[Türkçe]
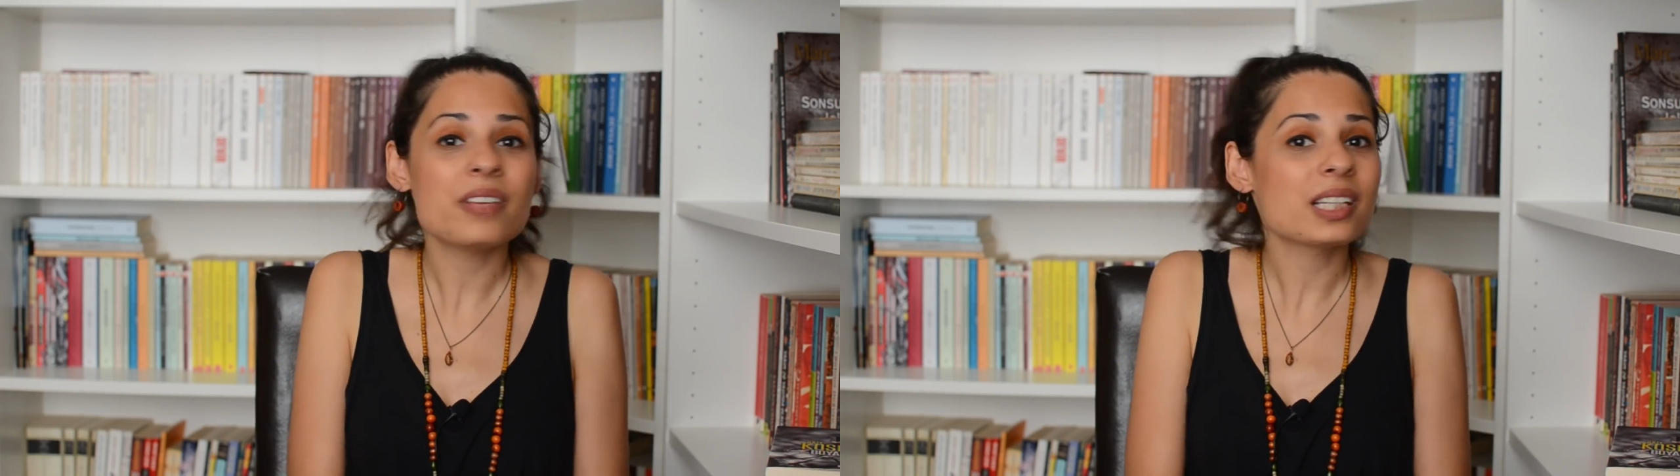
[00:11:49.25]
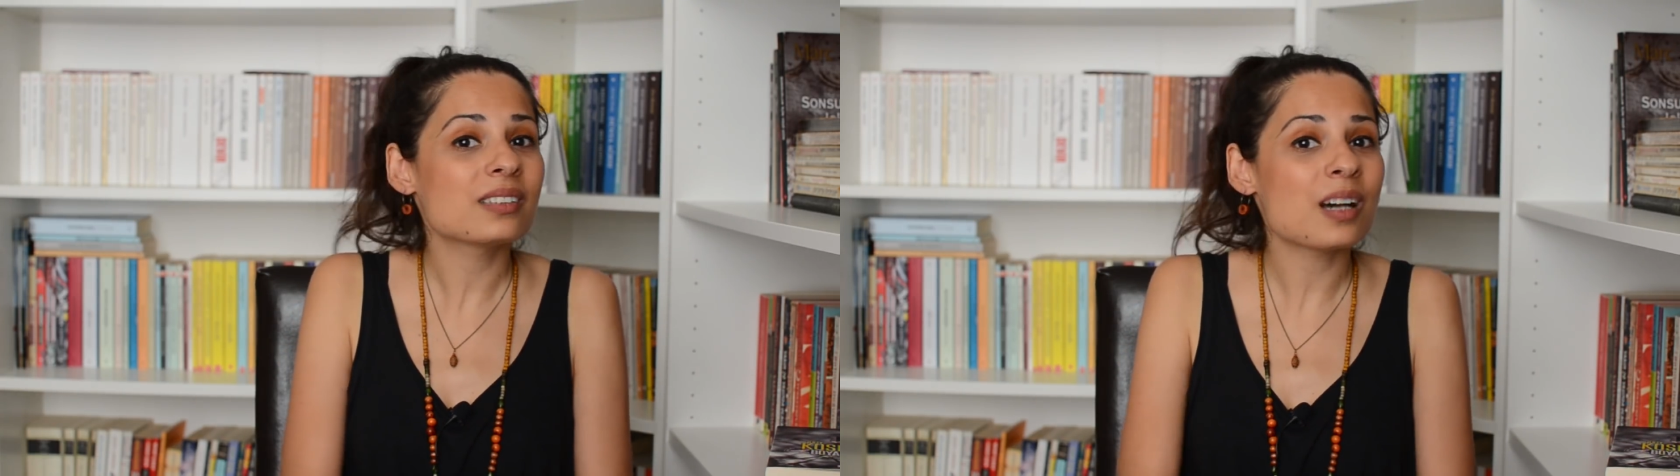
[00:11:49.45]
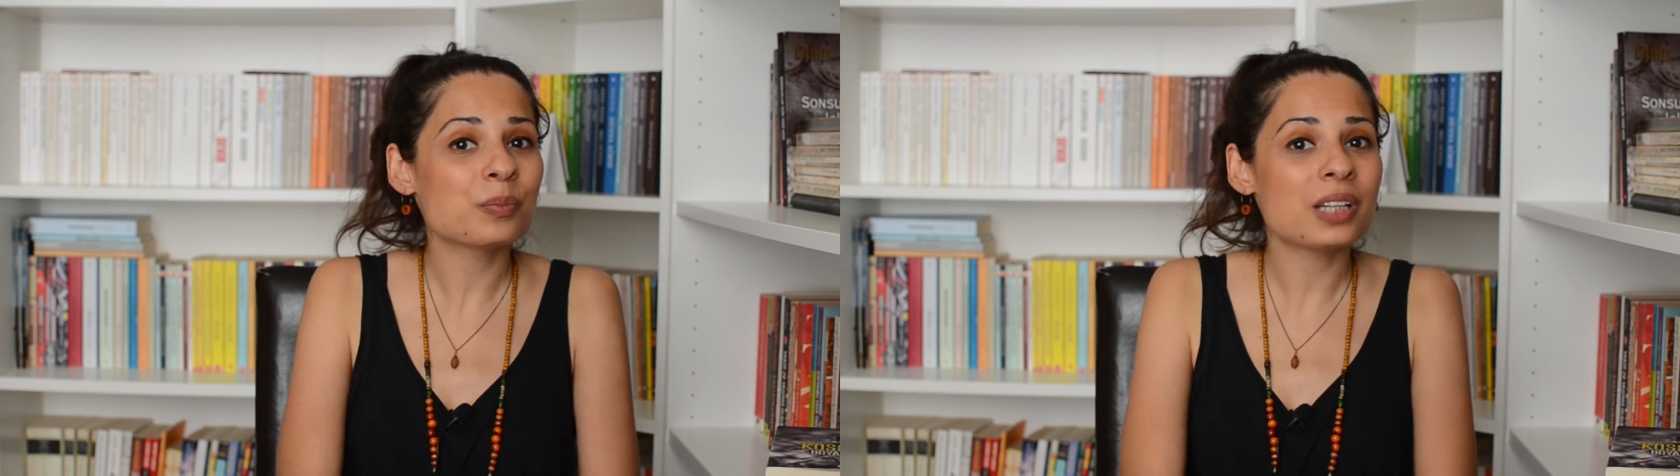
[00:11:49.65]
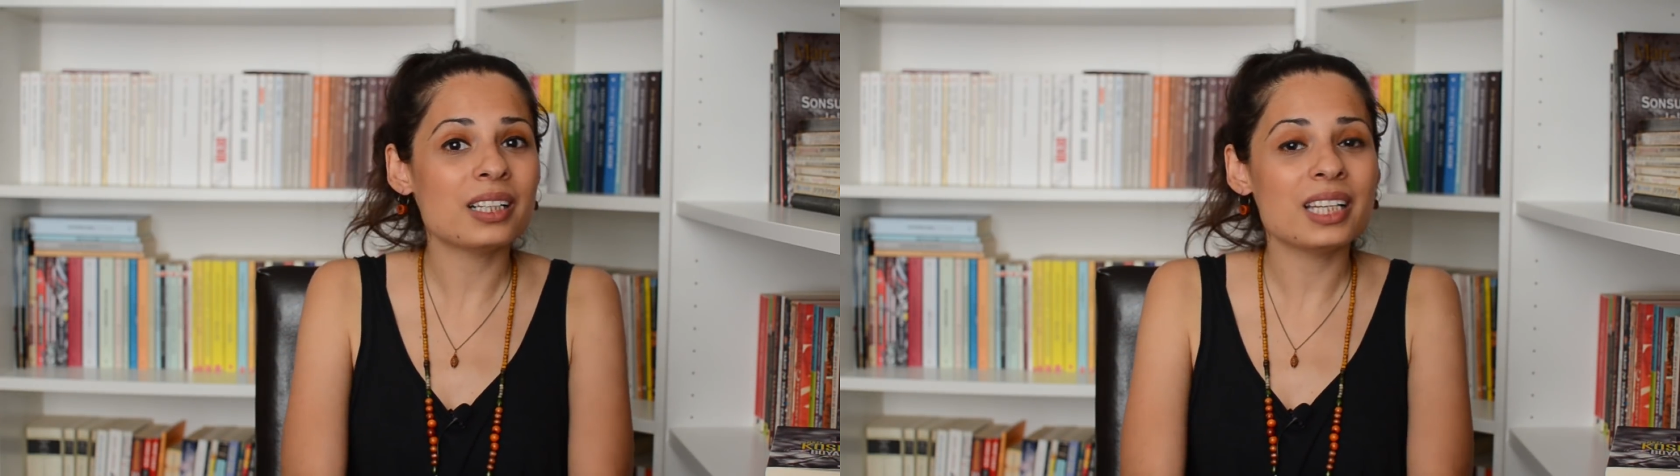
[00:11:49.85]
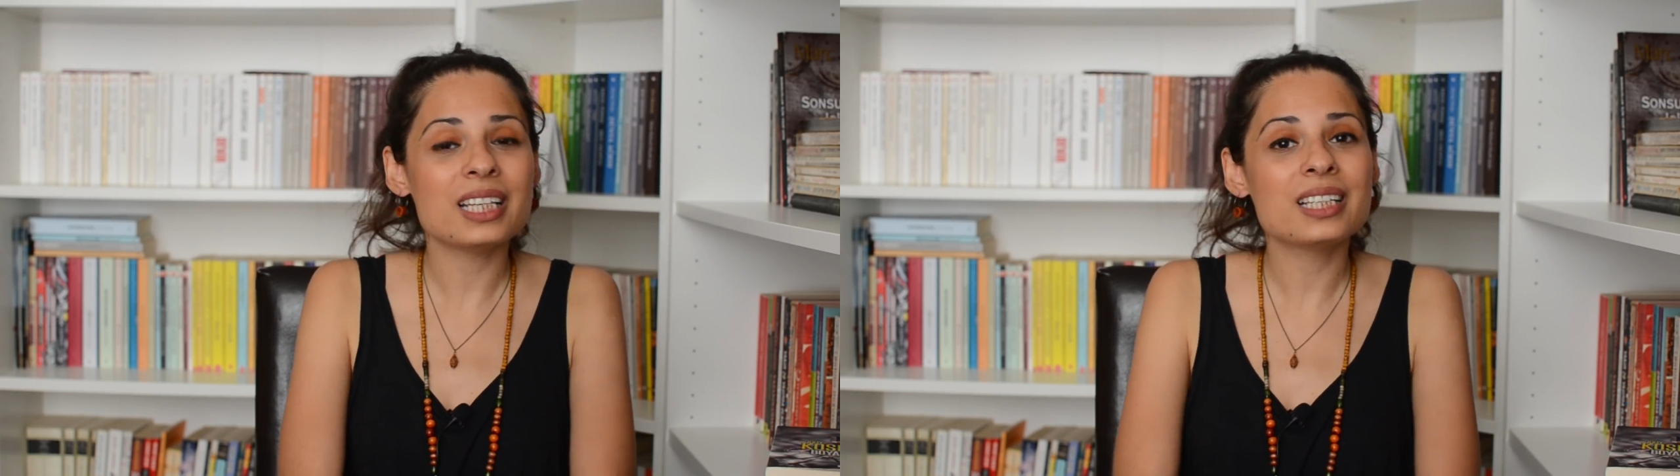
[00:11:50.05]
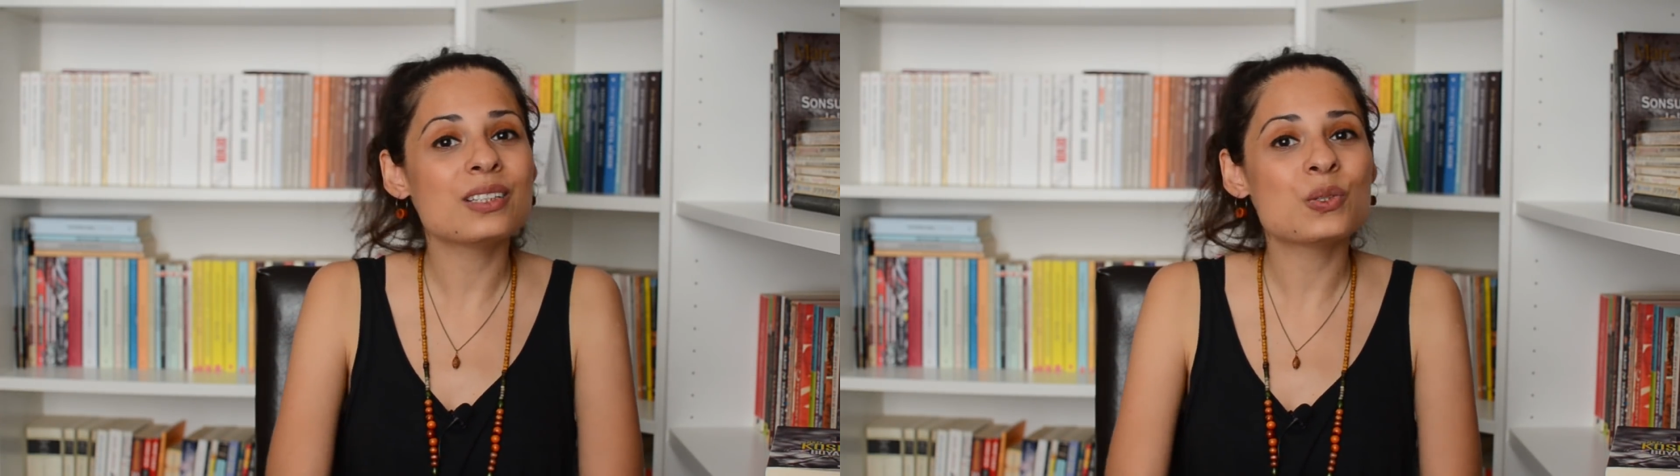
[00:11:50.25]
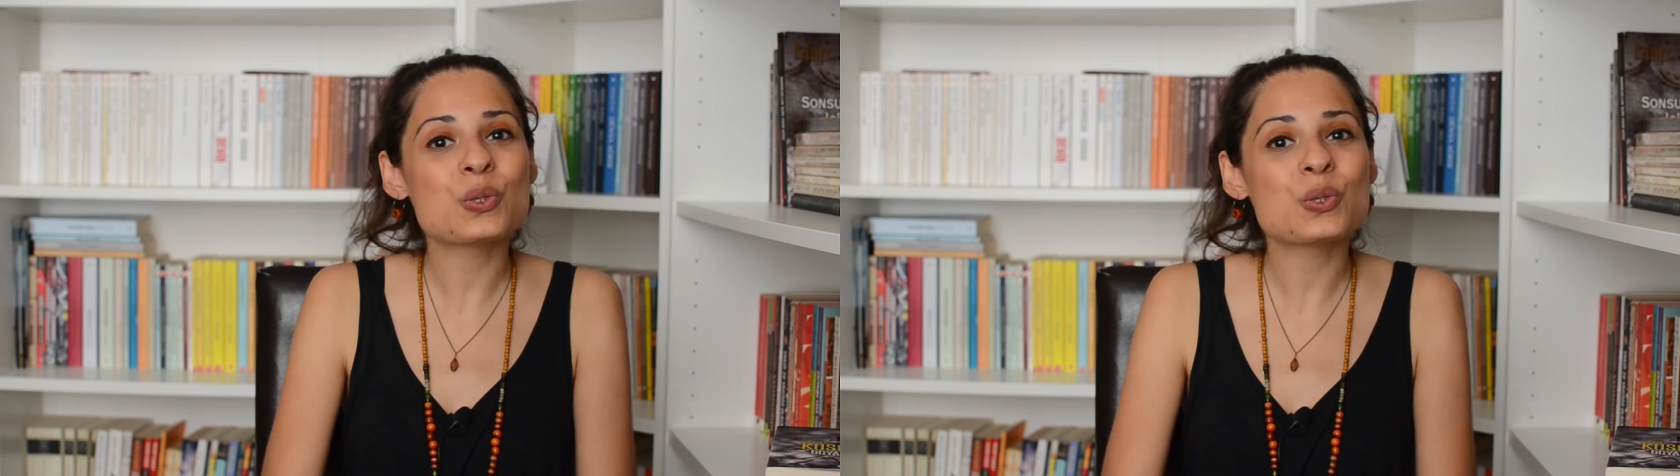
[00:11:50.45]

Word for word: ve kitaplarla ilgili